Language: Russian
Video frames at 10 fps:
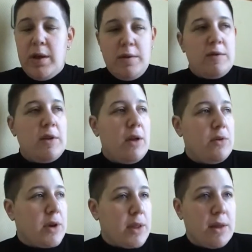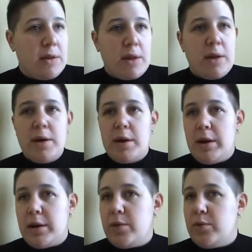Я не знаю никаких таких
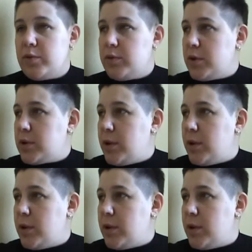религиозных